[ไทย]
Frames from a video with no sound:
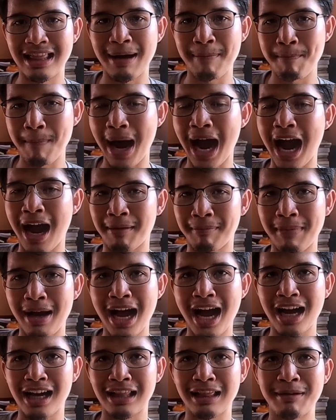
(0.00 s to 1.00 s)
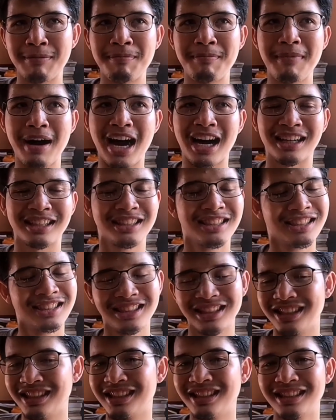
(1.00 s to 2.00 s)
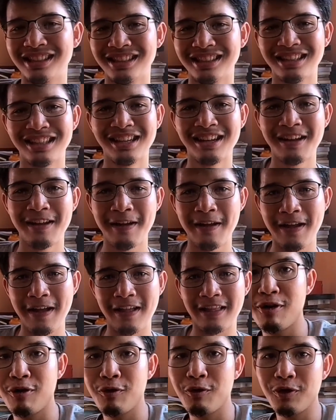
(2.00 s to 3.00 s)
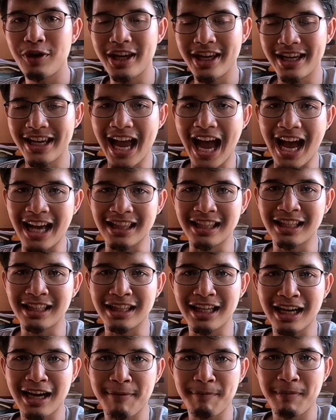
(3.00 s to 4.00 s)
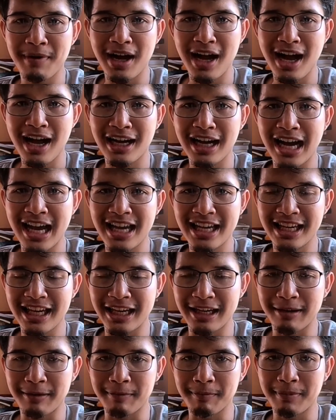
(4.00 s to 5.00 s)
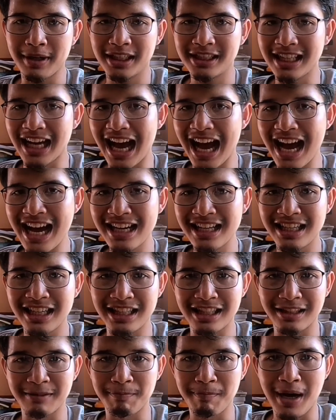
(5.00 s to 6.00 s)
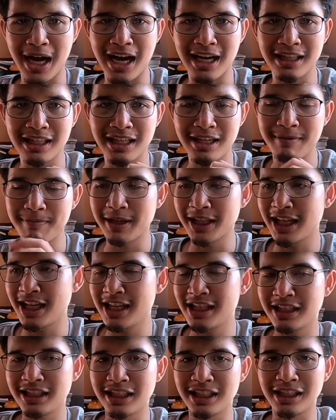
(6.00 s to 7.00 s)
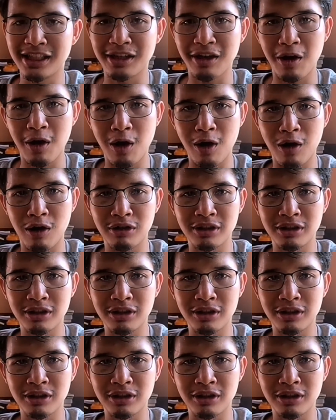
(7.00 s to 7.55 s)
ลำบากมาก ลำบากจริงๆ แล้วอีกอย่างหนึ่งนะครับ ถ้าใครเก่งภาษาอังกฤษมาที่ประเทศจีนก็